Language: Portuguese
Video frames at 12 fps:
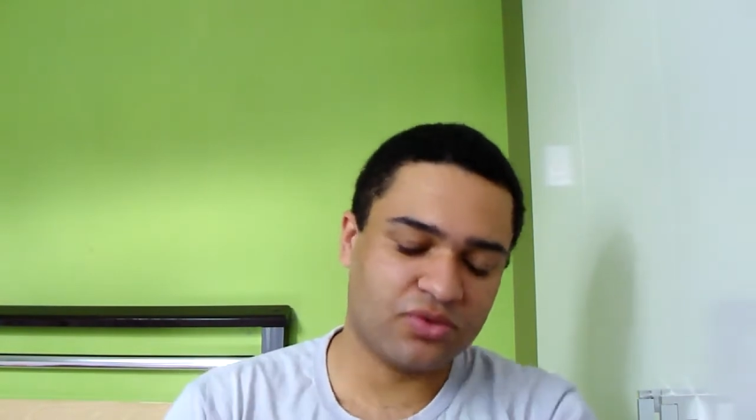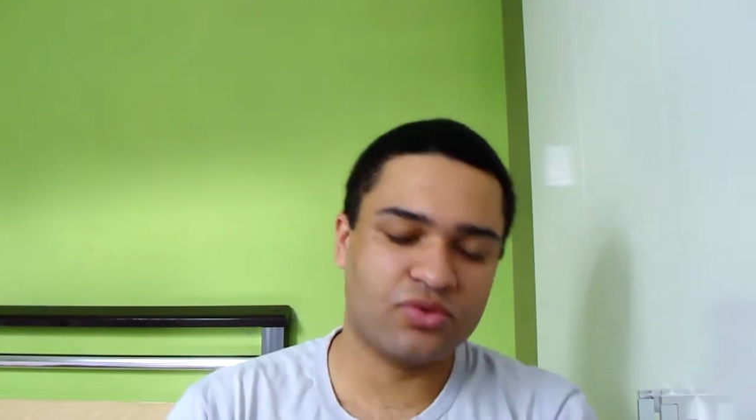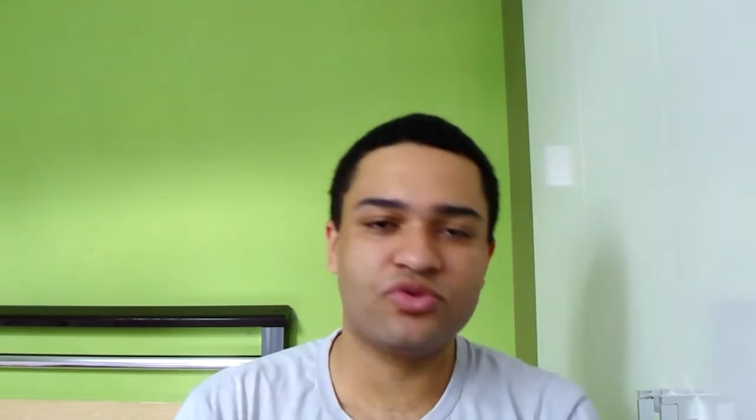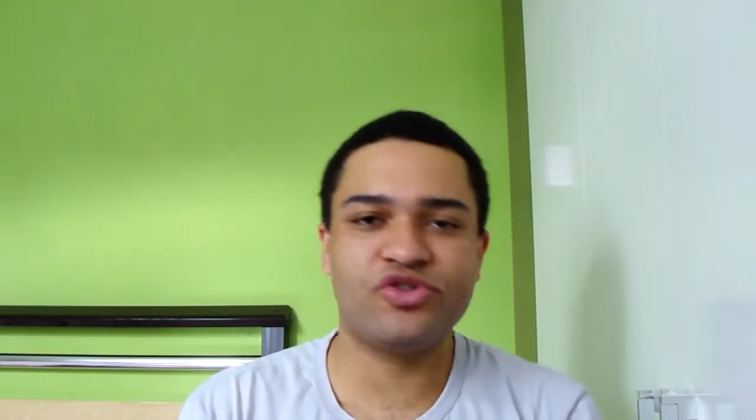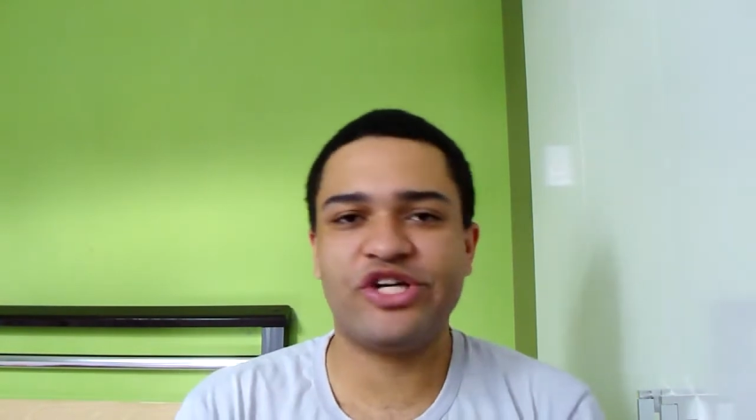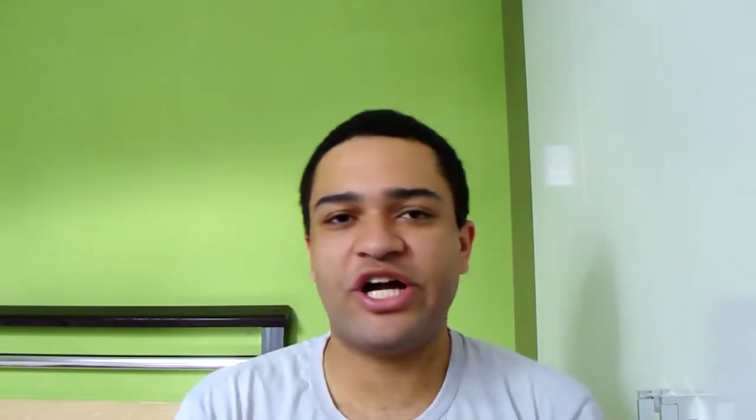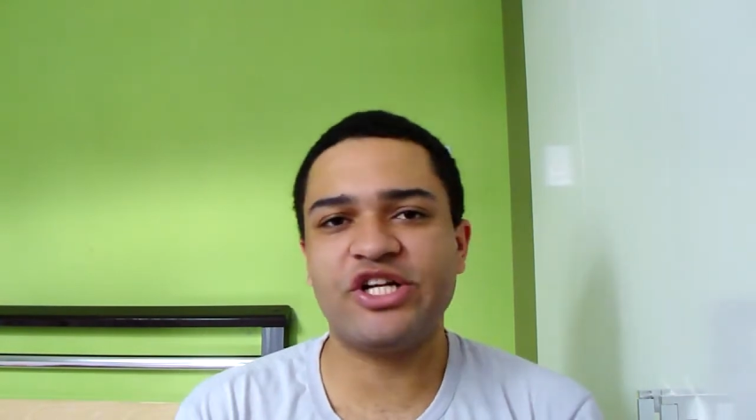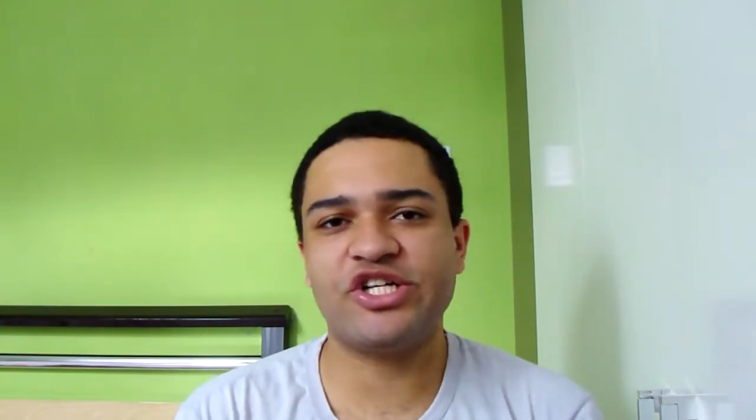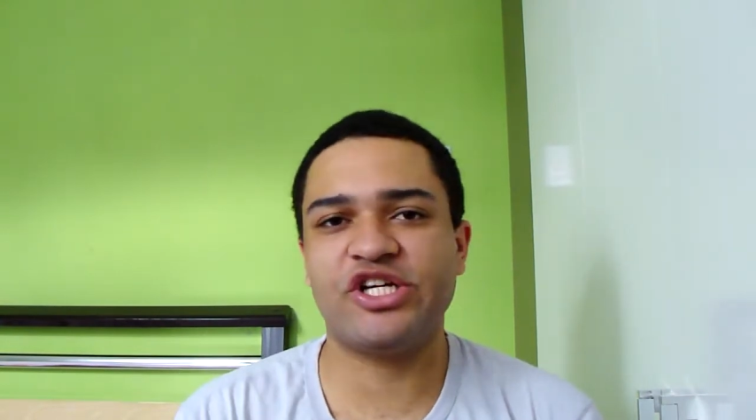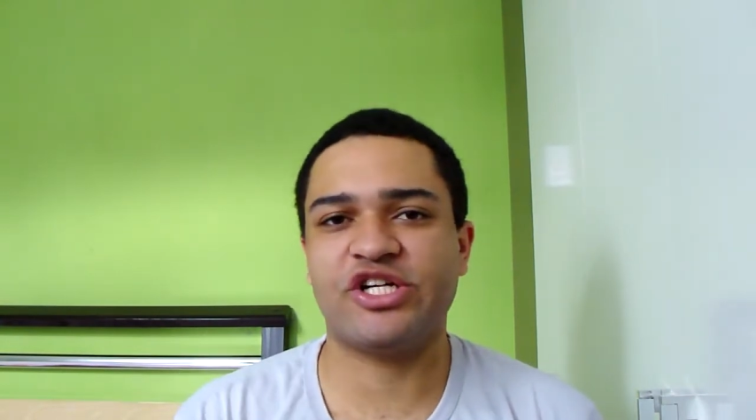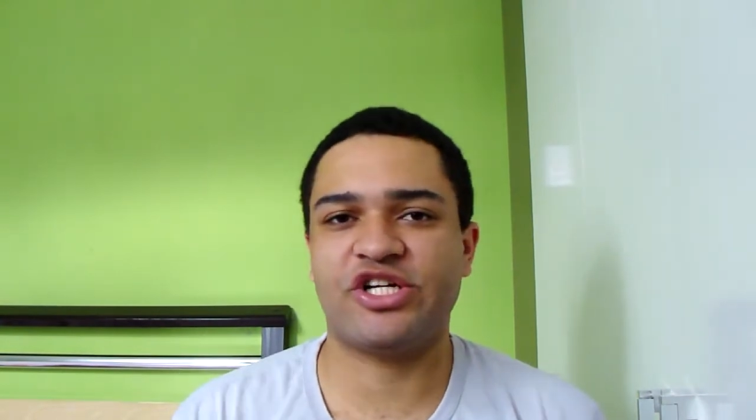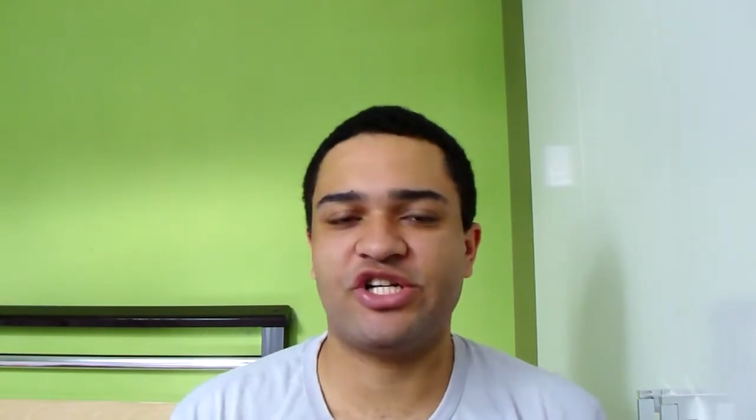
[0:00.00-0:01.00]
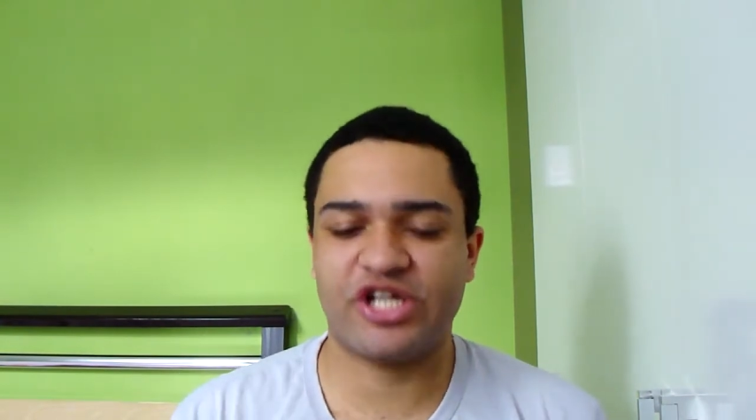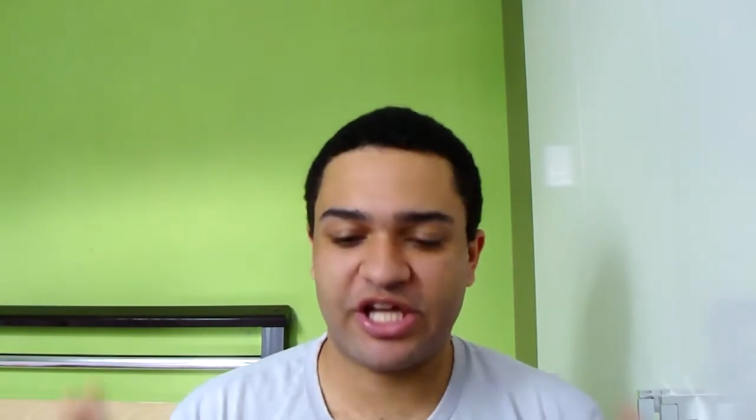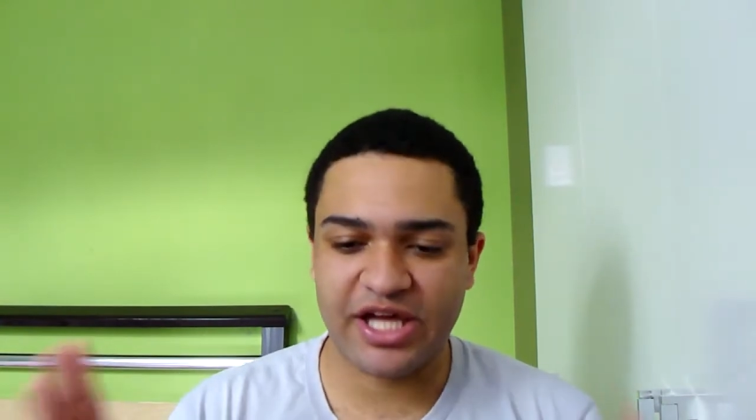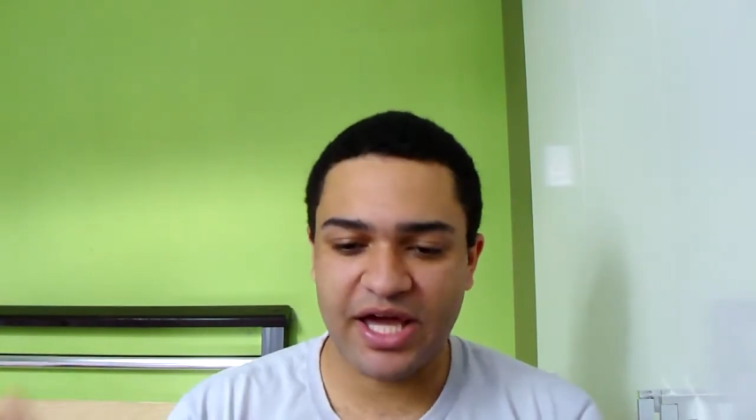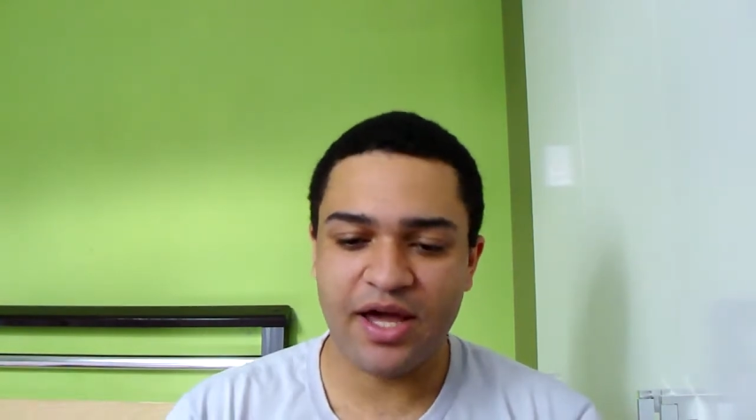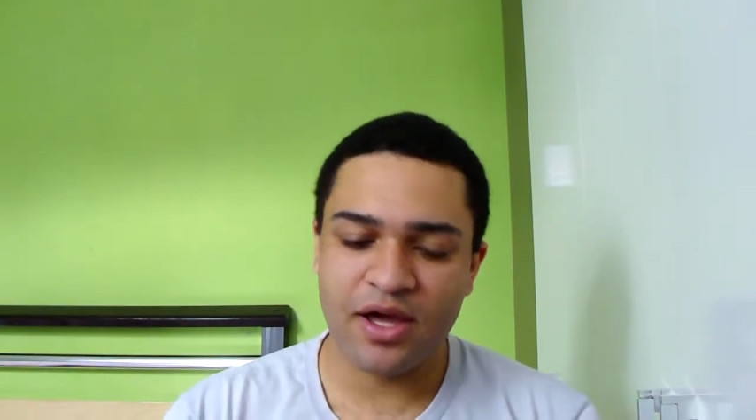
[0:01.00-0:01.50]
no dia a dia. A gente
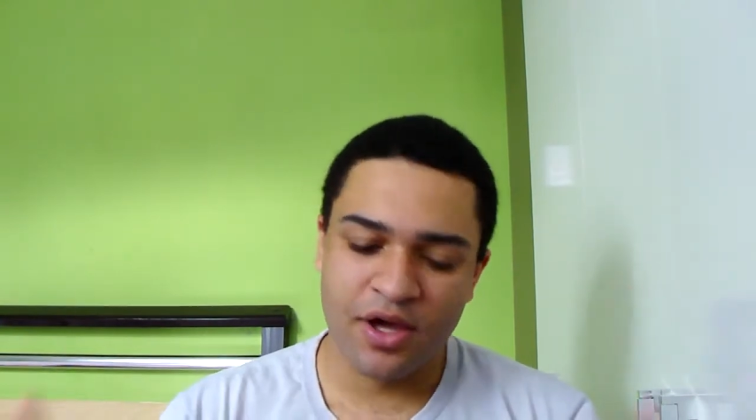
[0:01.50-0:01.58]
quer